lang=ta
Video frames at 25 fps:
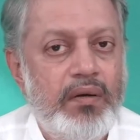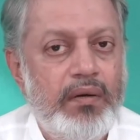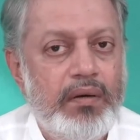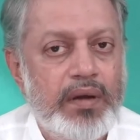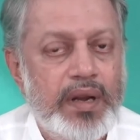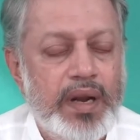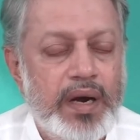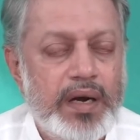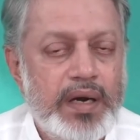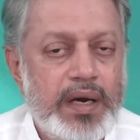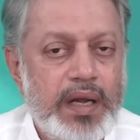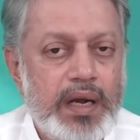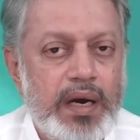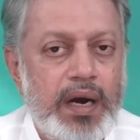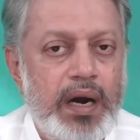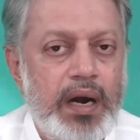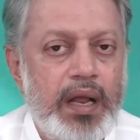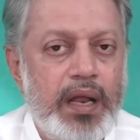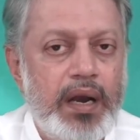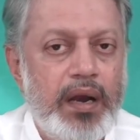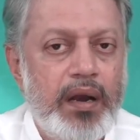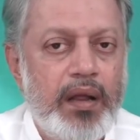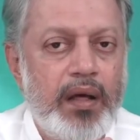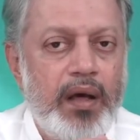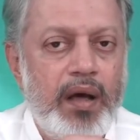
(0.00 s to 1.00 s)
எண்ணங்கள்
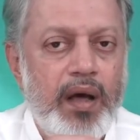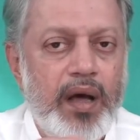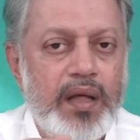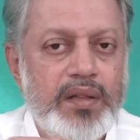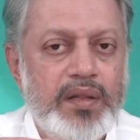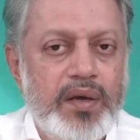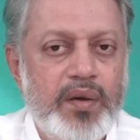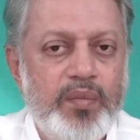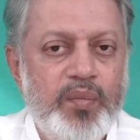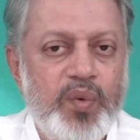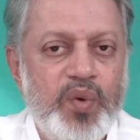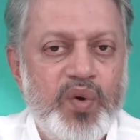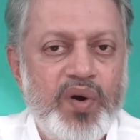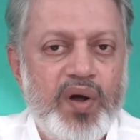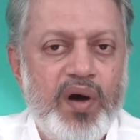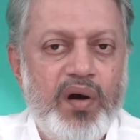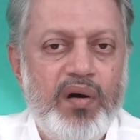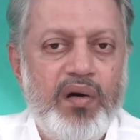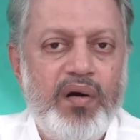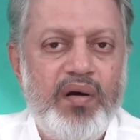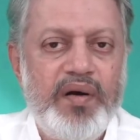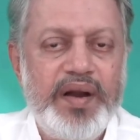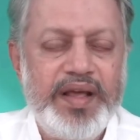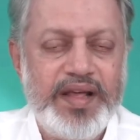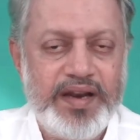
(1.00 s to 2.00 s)
எல்லாம் அதுக்கு
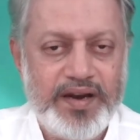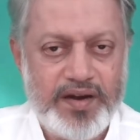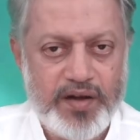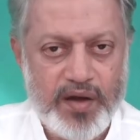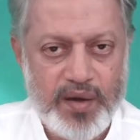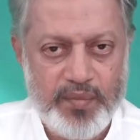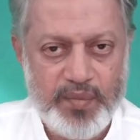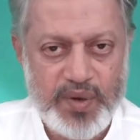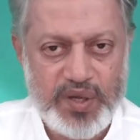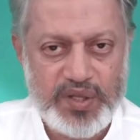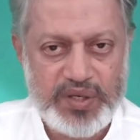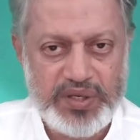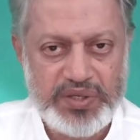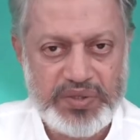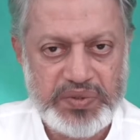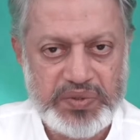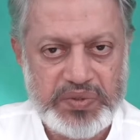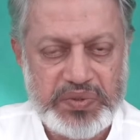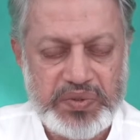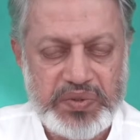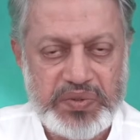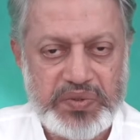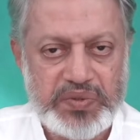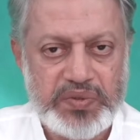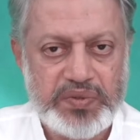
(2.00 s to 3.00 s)
முன்னாடி இருக்க மாதிரியும்